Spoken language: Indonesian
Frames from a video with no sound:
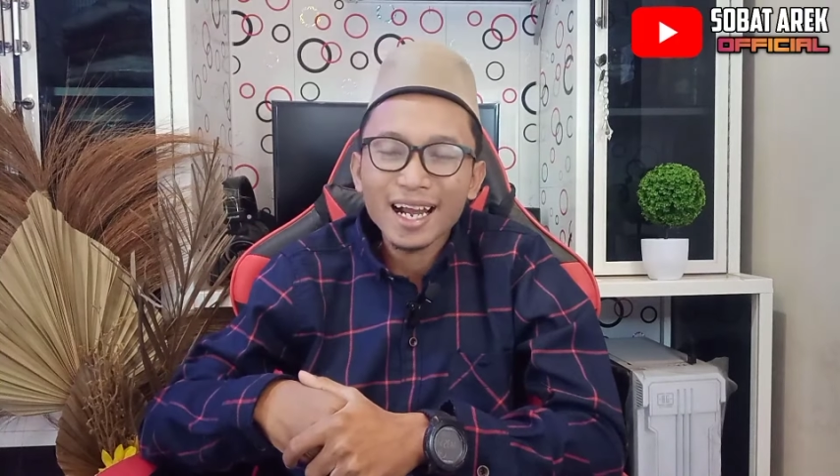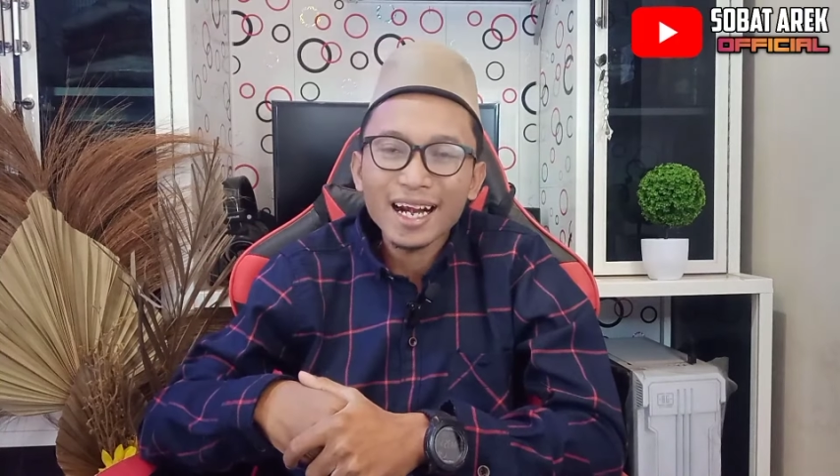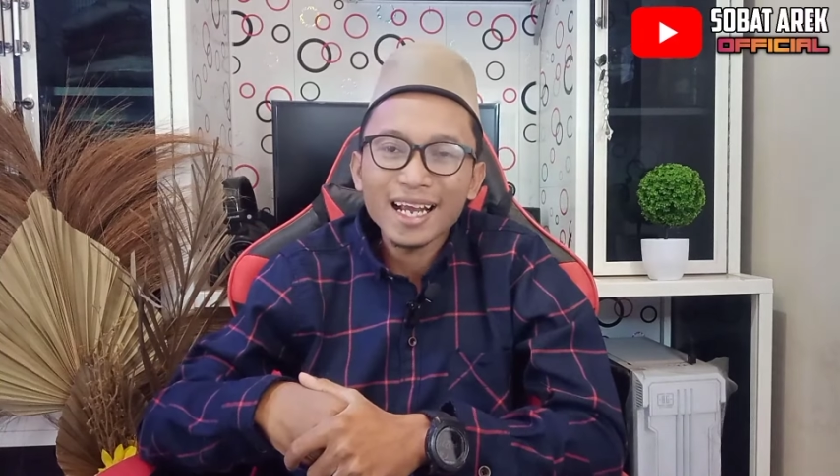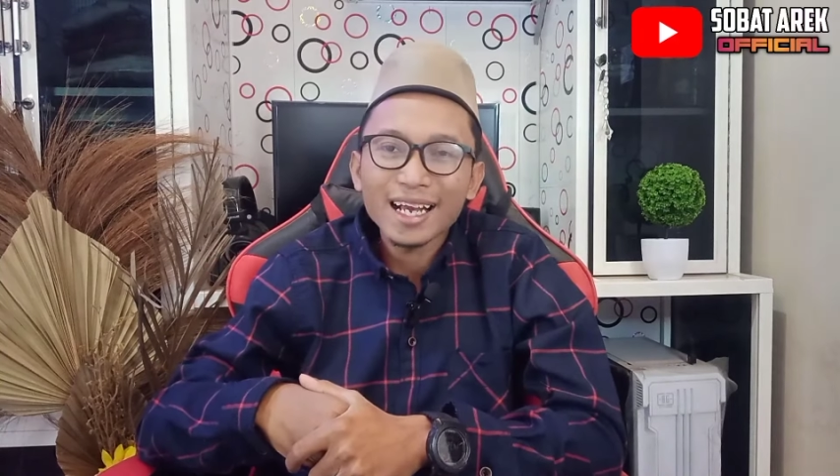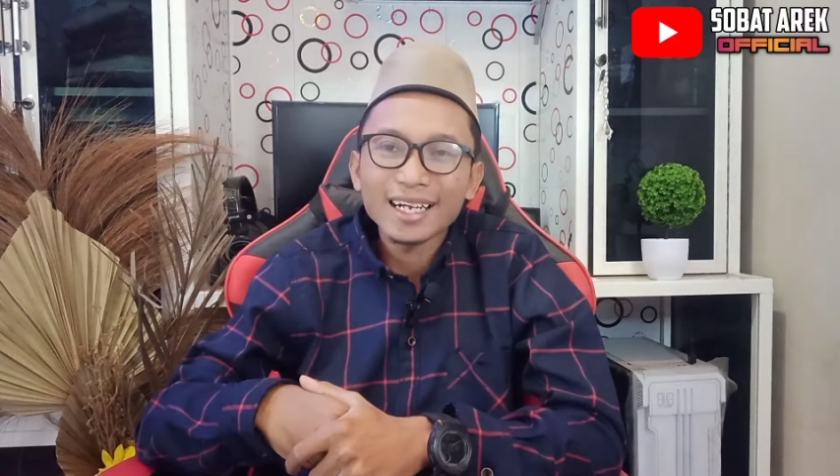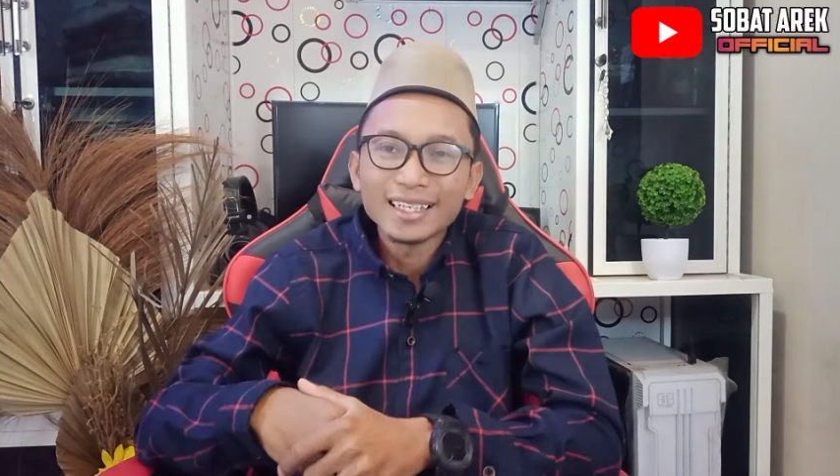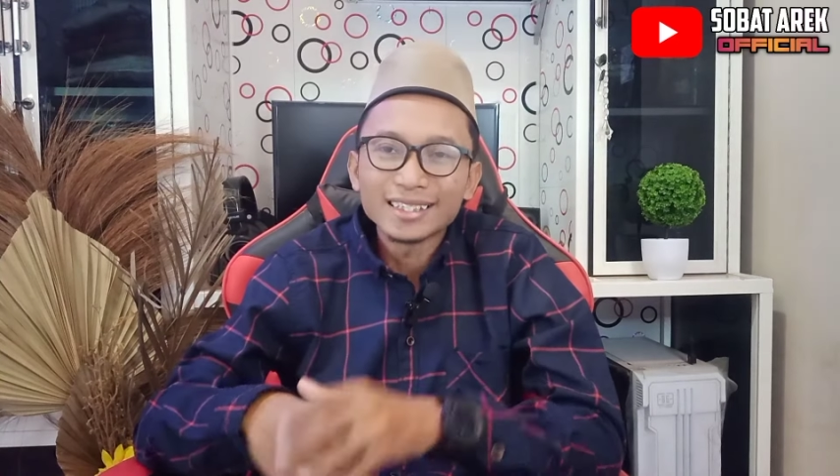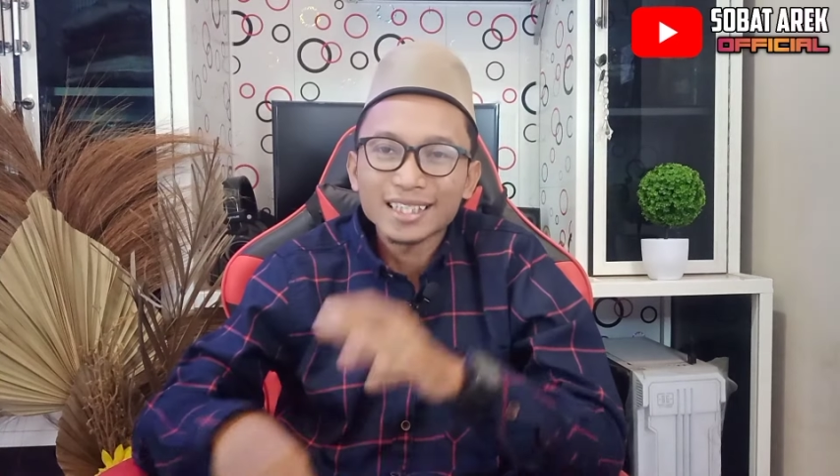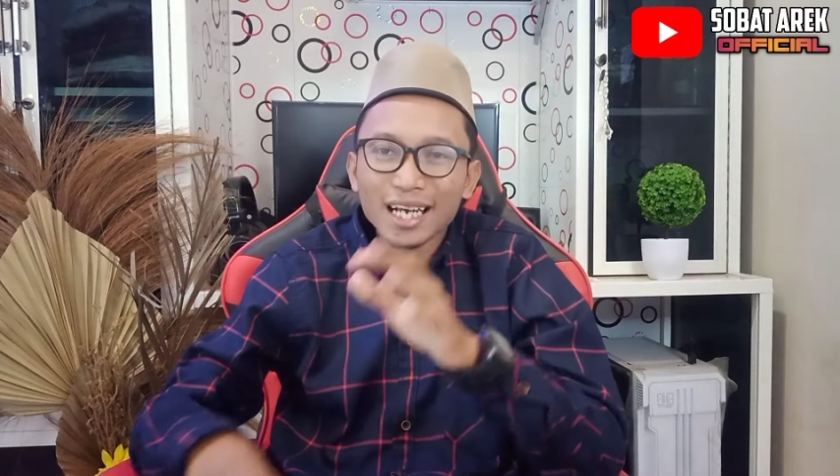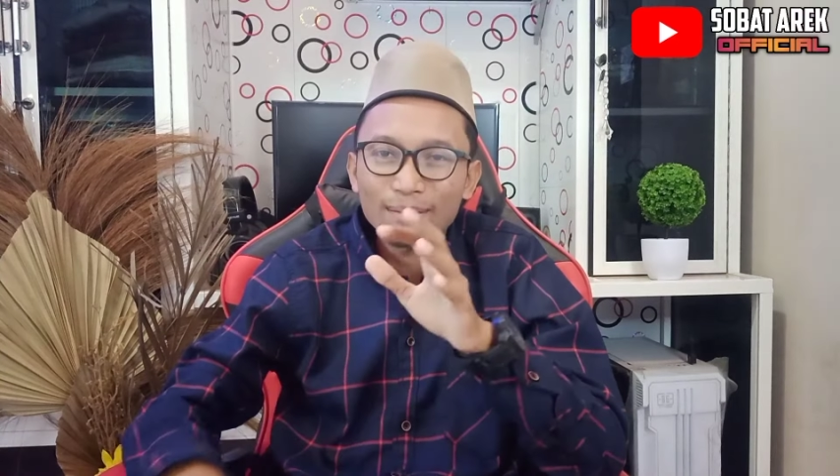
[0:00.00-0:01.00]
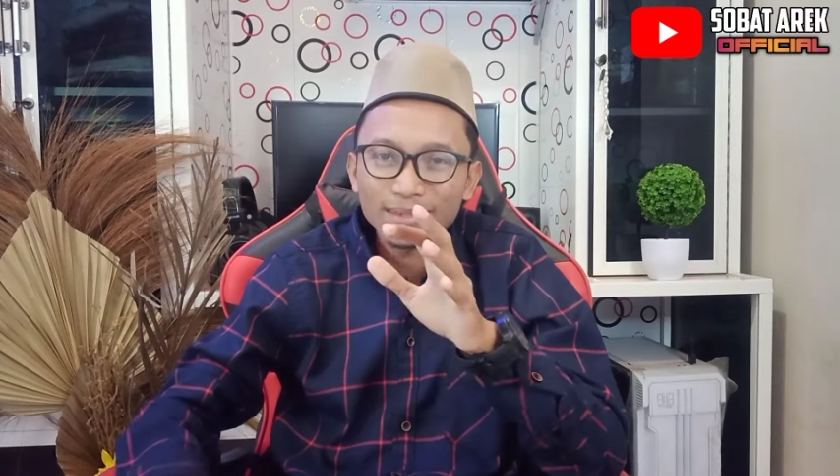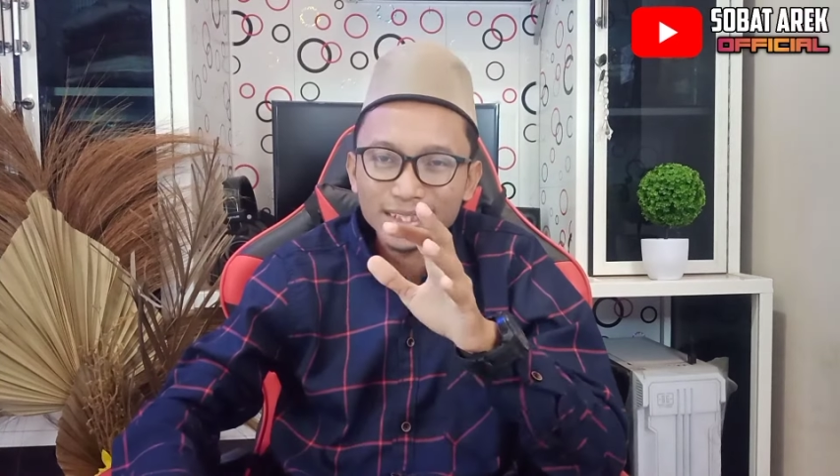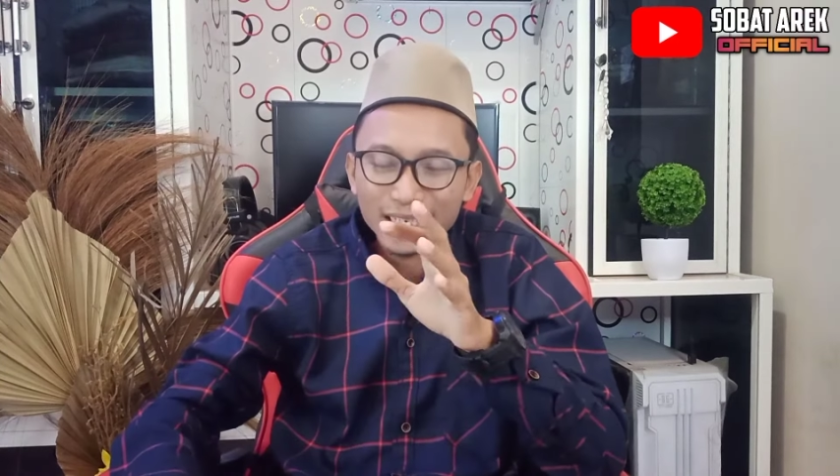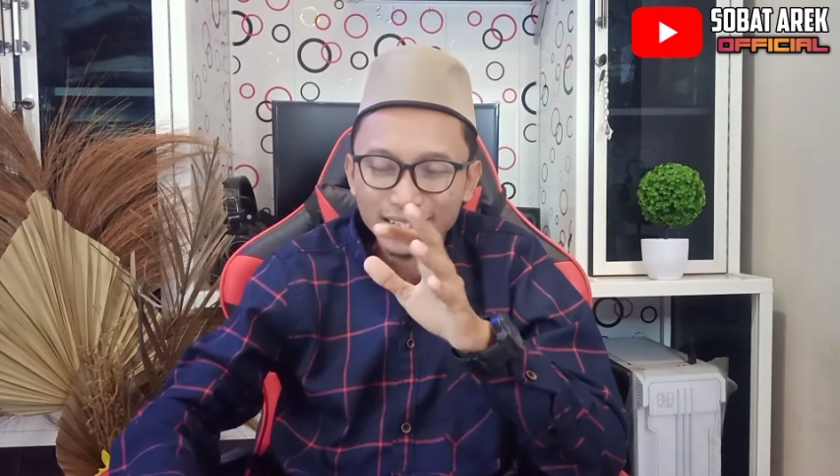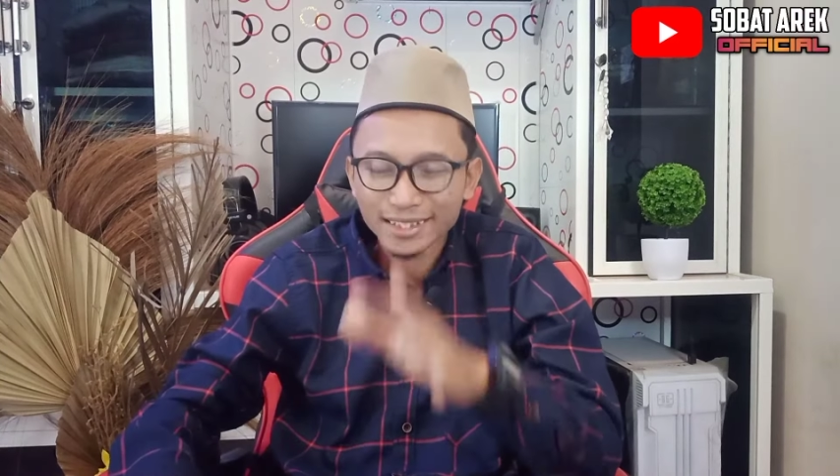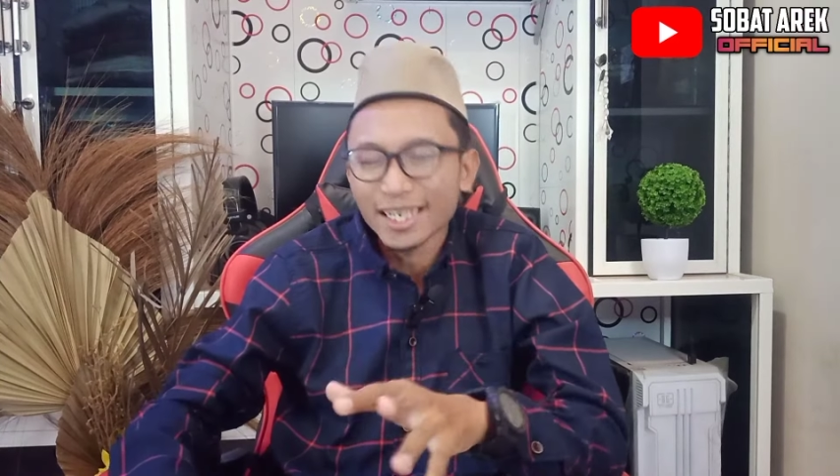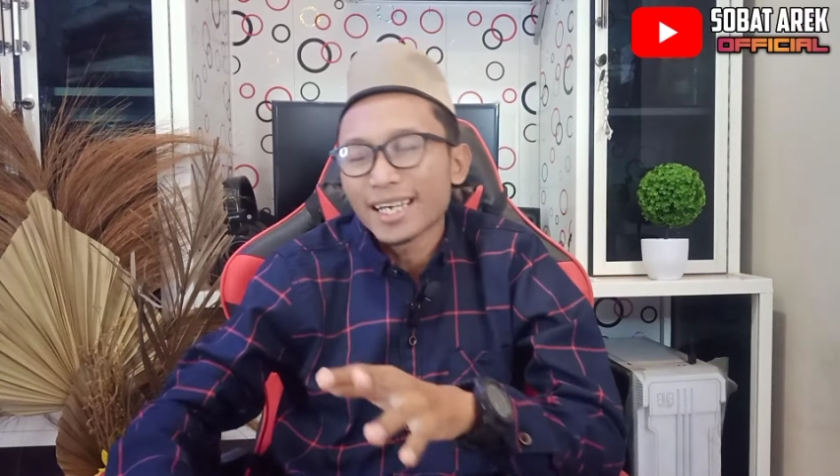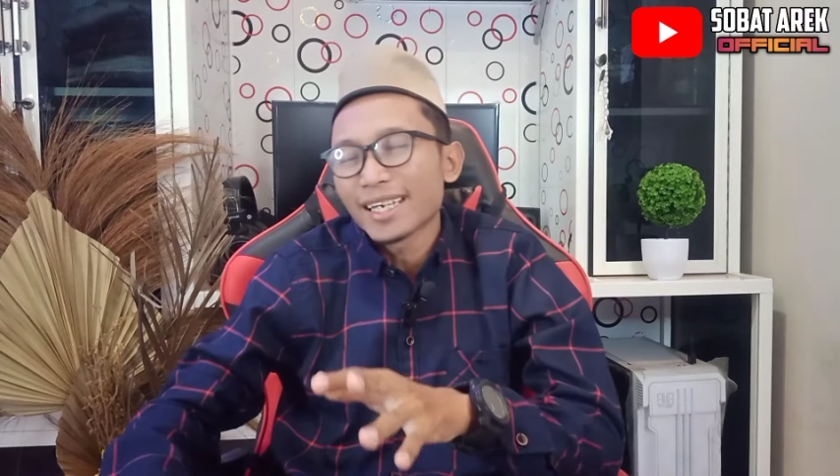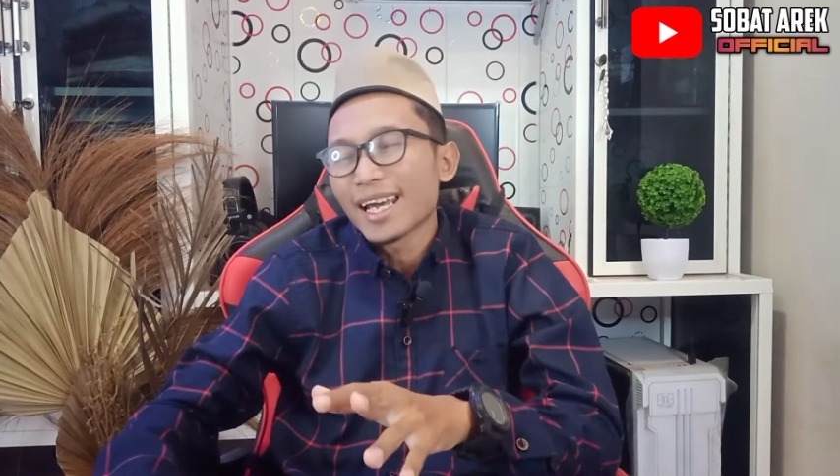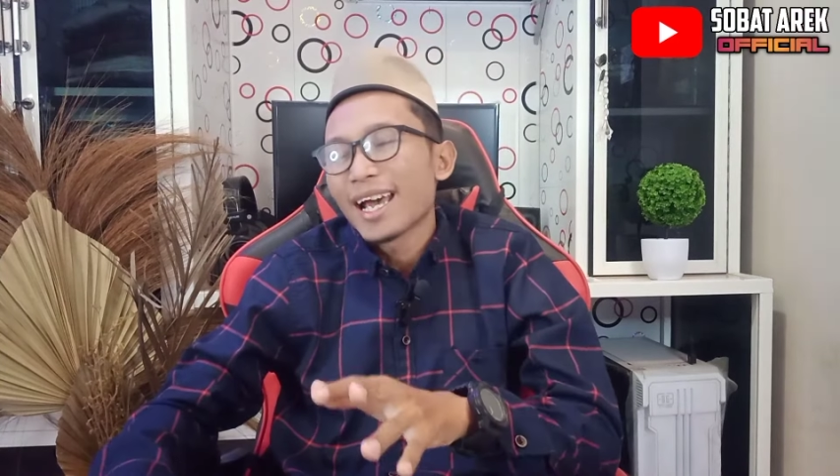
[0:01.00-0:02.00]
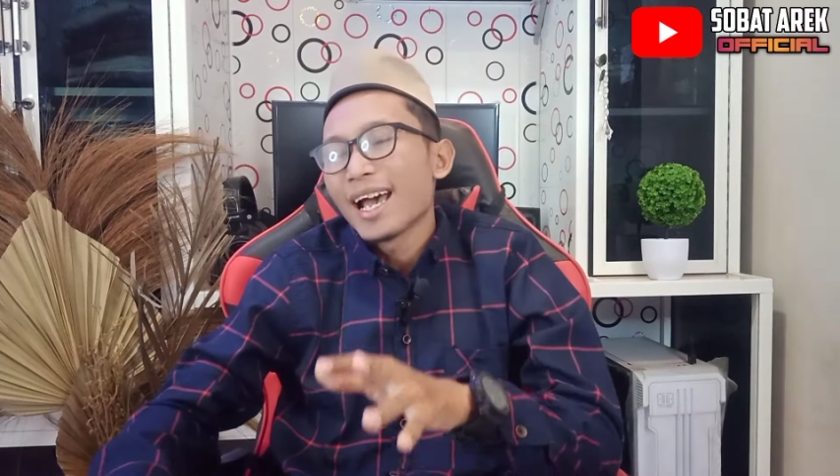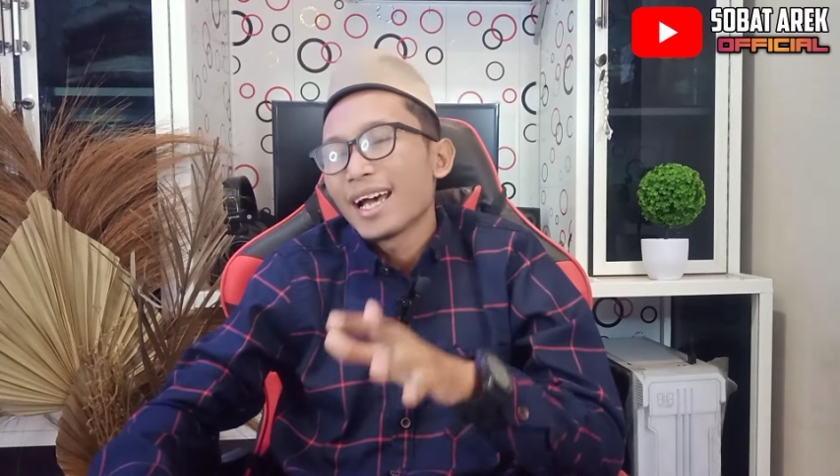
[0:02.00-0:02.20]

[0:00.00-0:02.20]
kalangan Islam saja ya